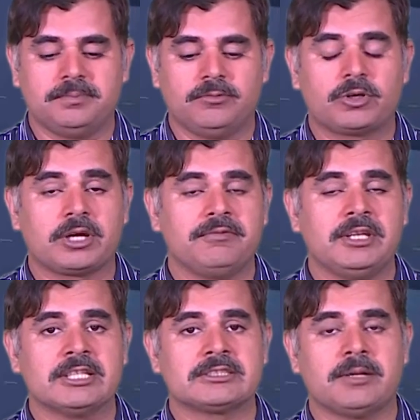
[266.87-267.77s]
वो
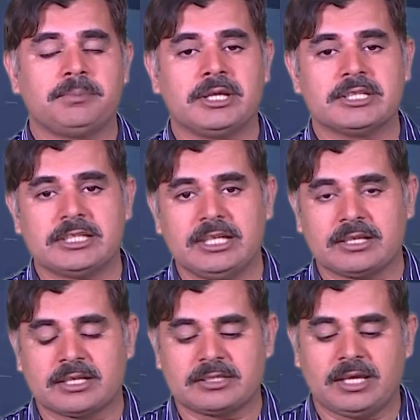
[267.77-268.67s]
कन्वीनियंस सैम्पलिंग इसलिए
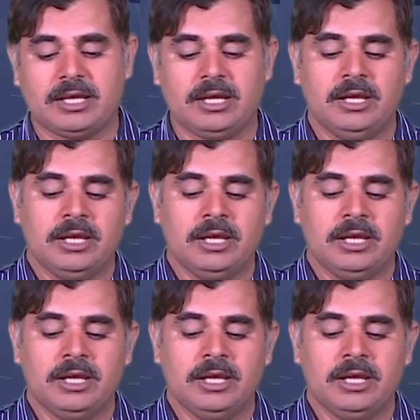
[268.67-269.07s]
करता है